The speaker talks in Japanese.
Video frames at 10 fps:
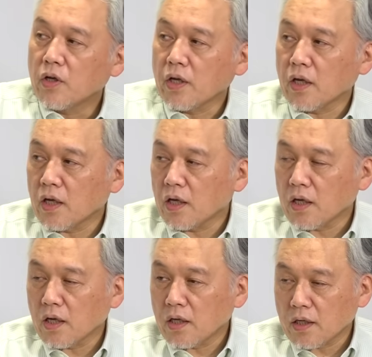
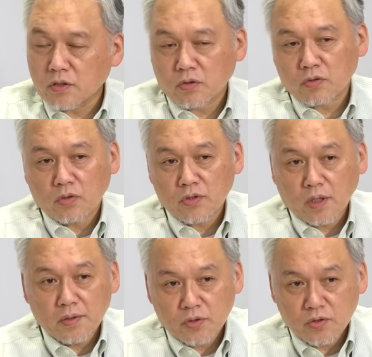連続駆動時
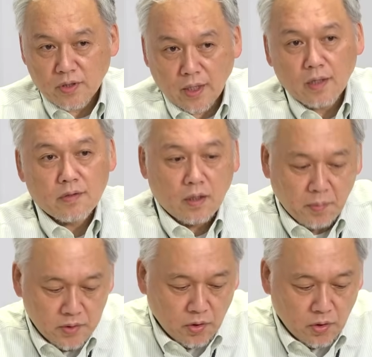間は少し長くなります